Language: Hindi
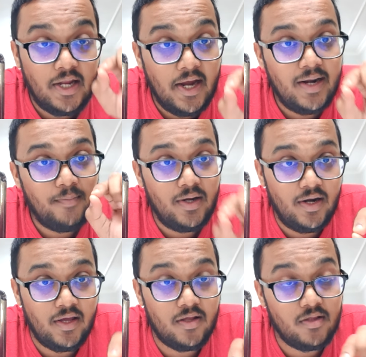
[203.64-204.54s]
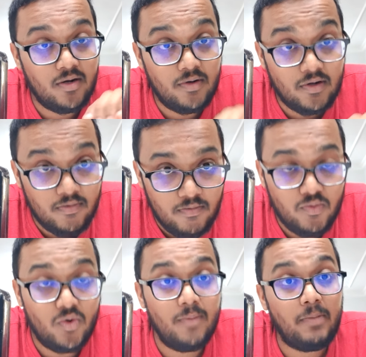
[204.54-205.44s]
डेढ़ मिनट के अंदर
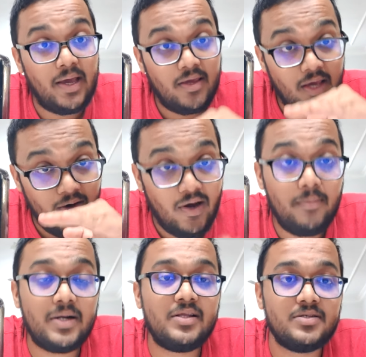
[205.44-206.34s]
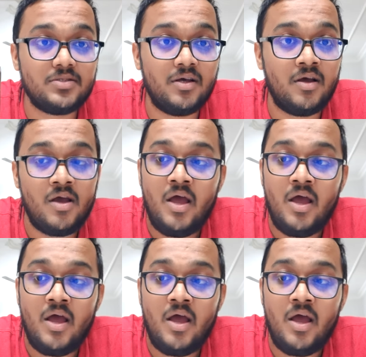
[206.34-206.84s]
पूरी बाइक की हवा भर दी इसने